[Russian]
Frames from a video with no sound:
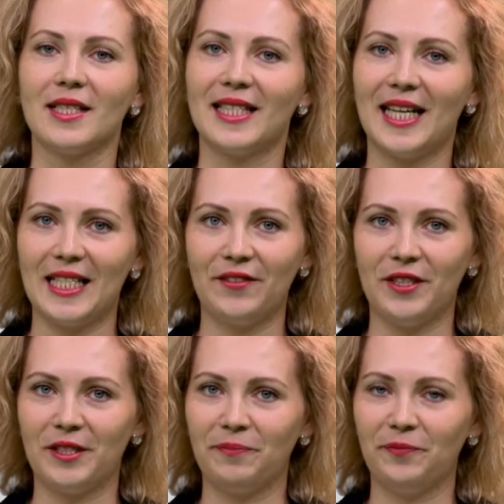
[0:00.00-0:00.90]

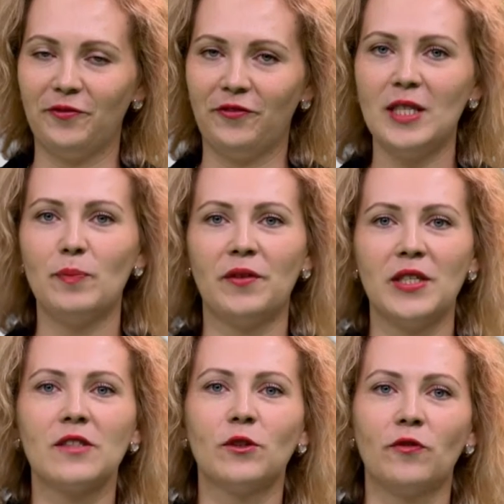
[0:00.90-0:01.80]
Здравствуйте! Вас
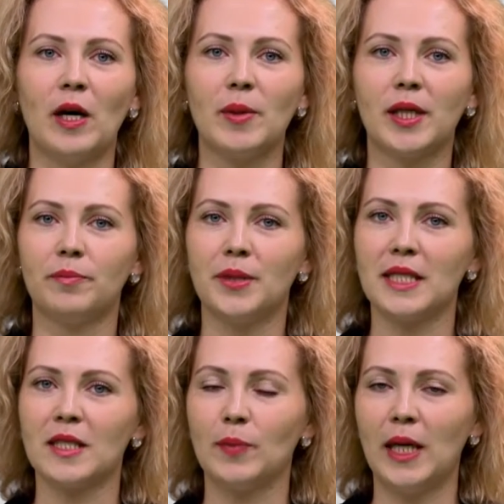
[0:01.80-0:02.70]
приветствует фабрика
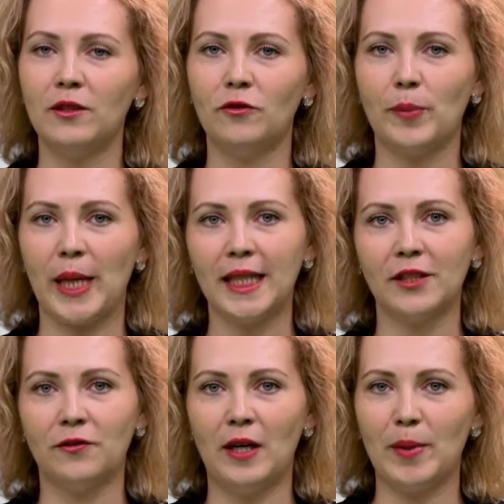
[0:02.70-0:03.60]
бизнес-планов
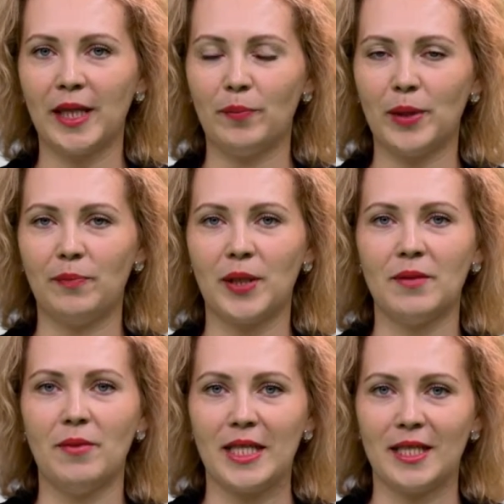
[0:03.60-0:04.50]
проекта «Фабрика
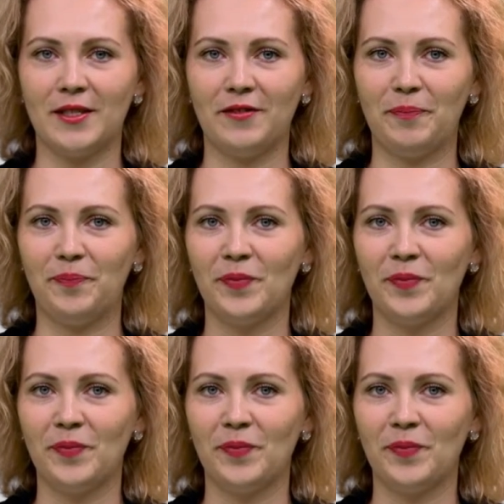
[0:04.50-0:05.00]
предпринимательства».